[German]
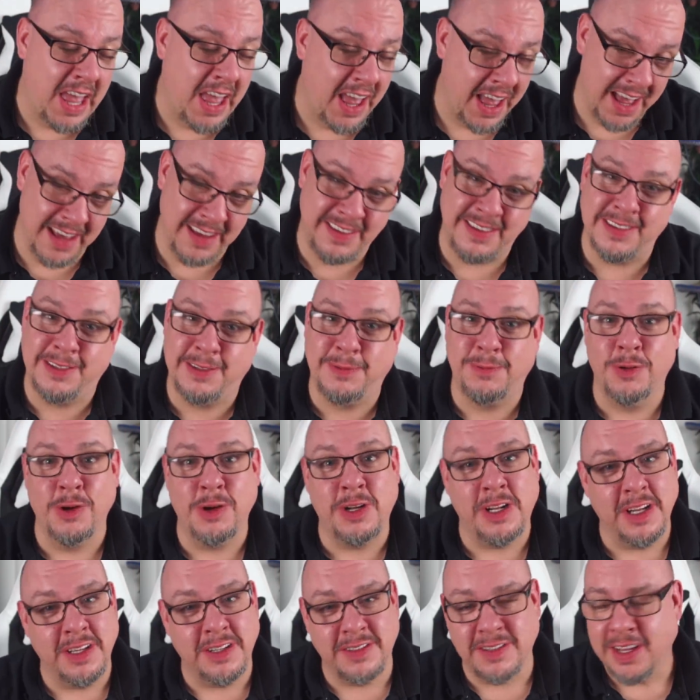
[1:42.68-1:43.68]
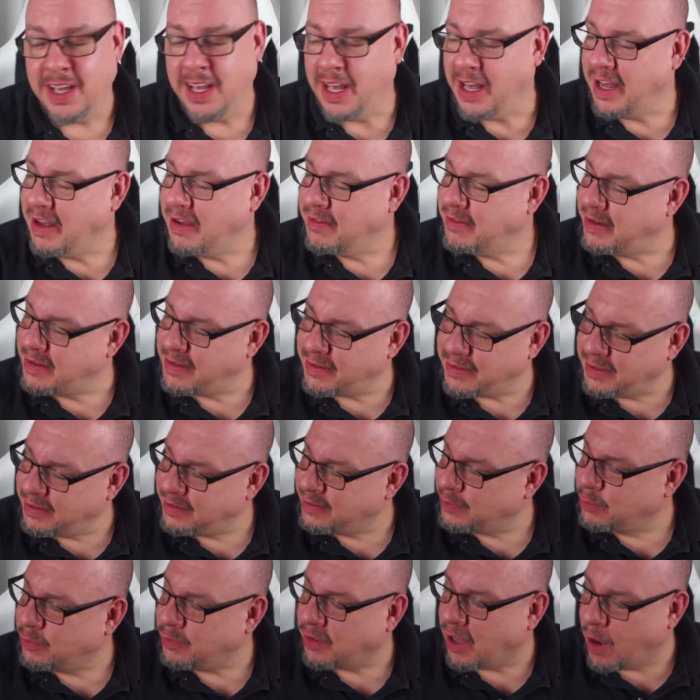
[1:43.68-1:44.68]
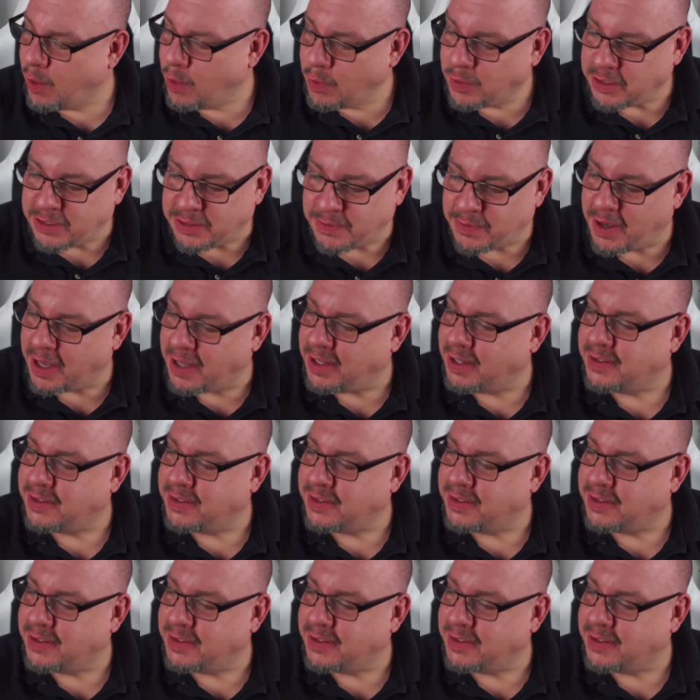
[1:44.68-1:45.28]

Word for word: es ist wirklich, wenn es nicht so traurig wäre,